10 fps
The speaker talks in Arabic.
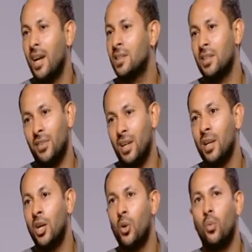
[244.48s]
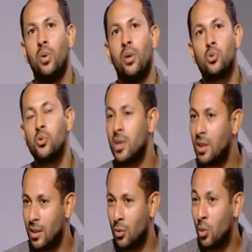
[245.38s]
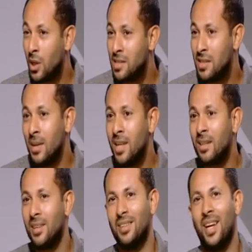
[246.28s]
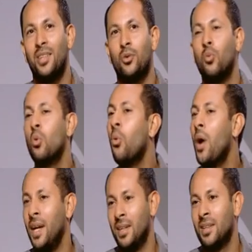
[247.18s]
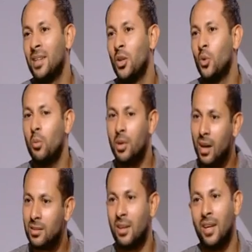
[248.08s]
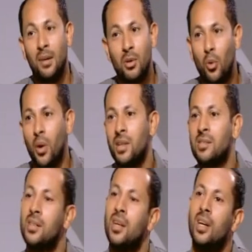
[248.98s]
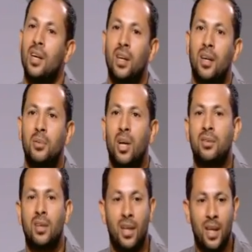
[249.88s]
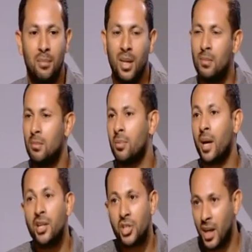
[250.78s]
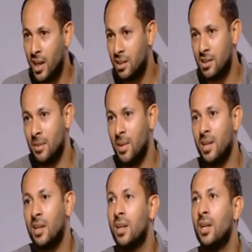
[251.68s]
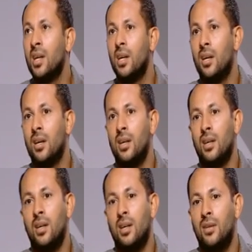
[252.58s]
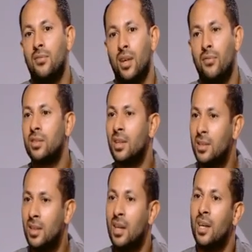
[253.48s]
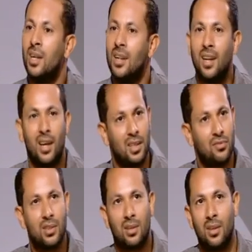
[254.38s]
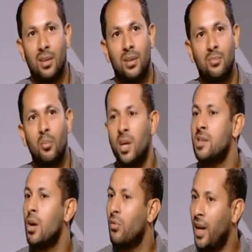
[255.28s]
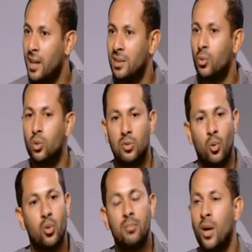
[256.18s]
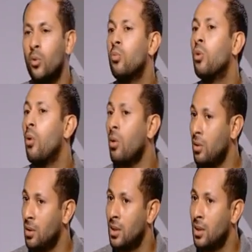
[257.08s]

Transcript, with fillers: حاجه تفرح وخصوصا جمهور نادي الزمالك يعني جمهور واعي وبيقدر اللعيب الكويس آه، بيقدر اللعيب اللي ما بيبخلش على نادي الزمالك آه، فالفتره دي لا كانت فتره مميزه قوي في حياتي وكنت موجود مع نجوم كبار